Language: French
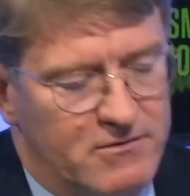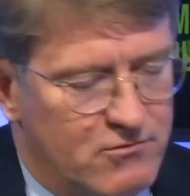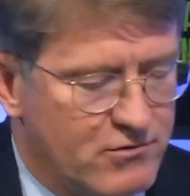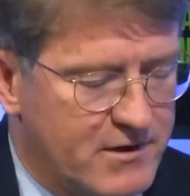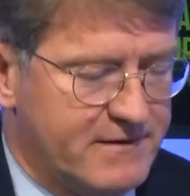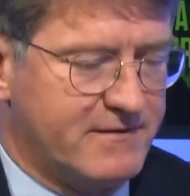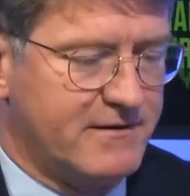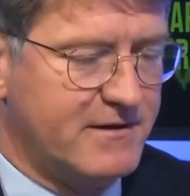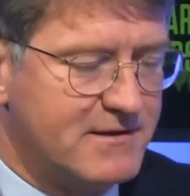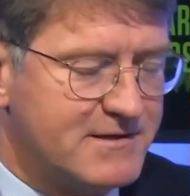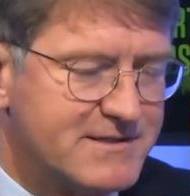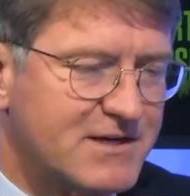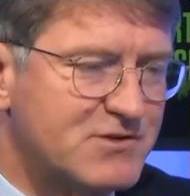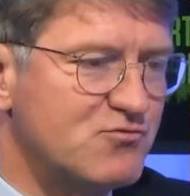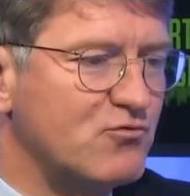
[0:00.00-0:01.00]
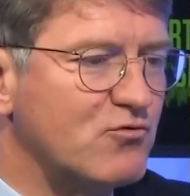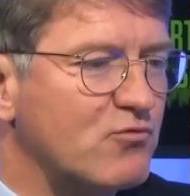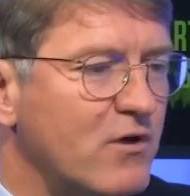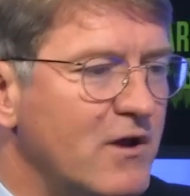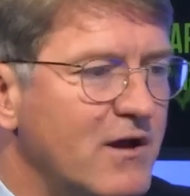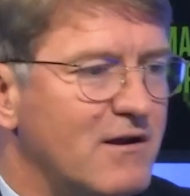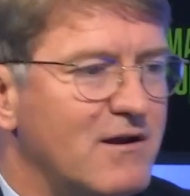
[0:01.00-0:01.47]
L'OAT, les actions.
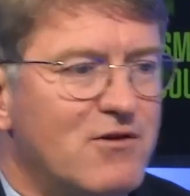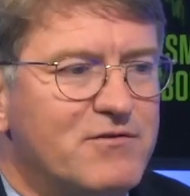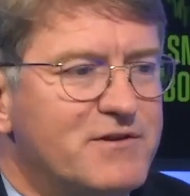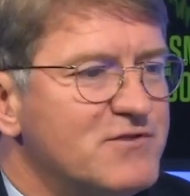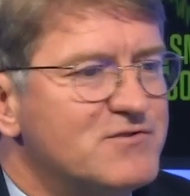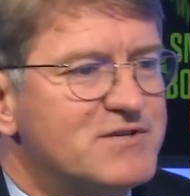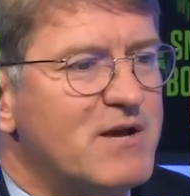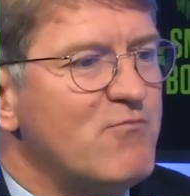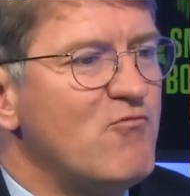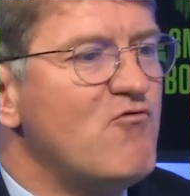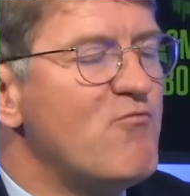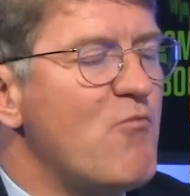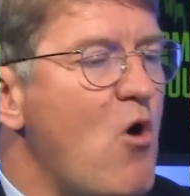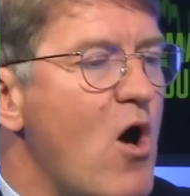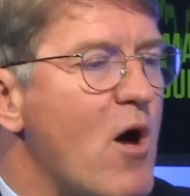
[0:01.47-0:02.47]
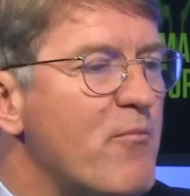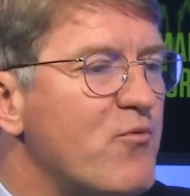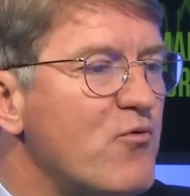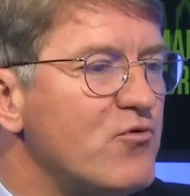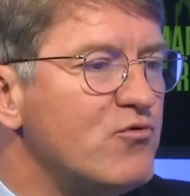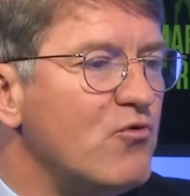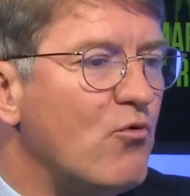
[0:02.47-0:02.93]
Donc là, on est dans un mouvement un
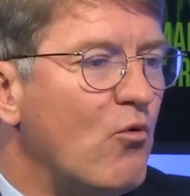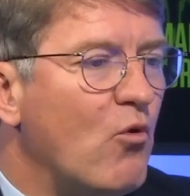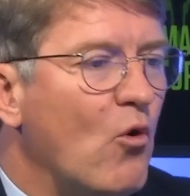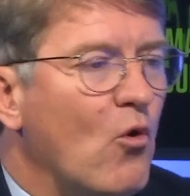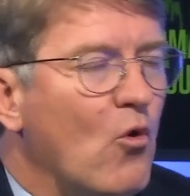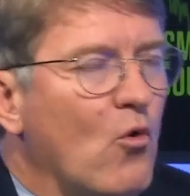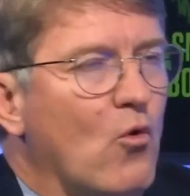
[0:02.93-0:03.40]
peu de